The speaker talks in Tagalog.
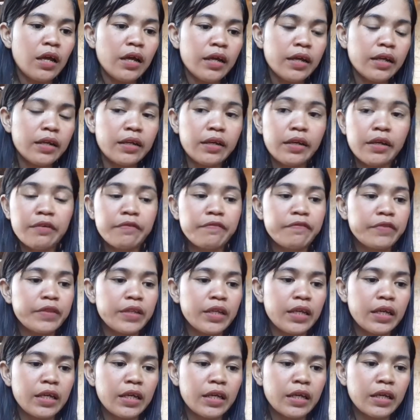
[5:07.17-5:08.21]
in the
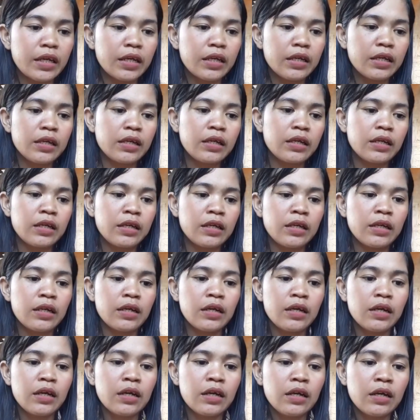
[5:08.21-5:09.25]
evening,
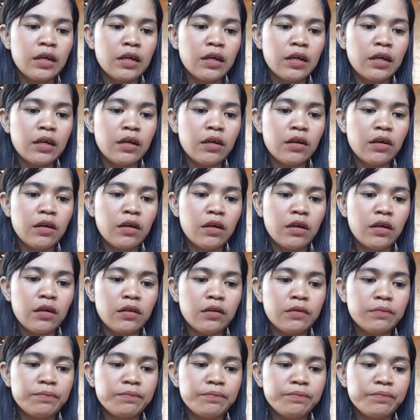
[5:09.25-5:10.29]

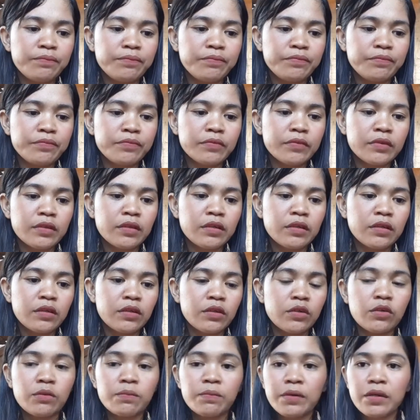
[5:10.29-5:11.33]
um,
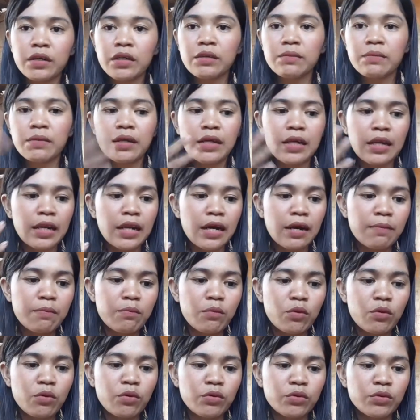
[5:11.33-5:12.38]
yun pa rin,
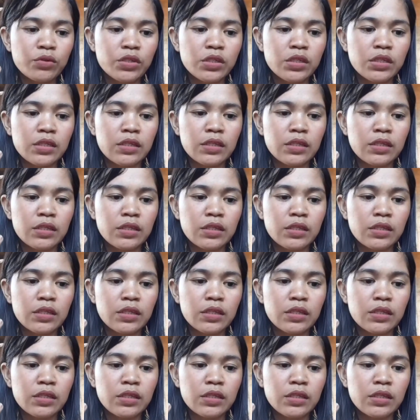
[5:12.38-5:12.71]
maghilamos.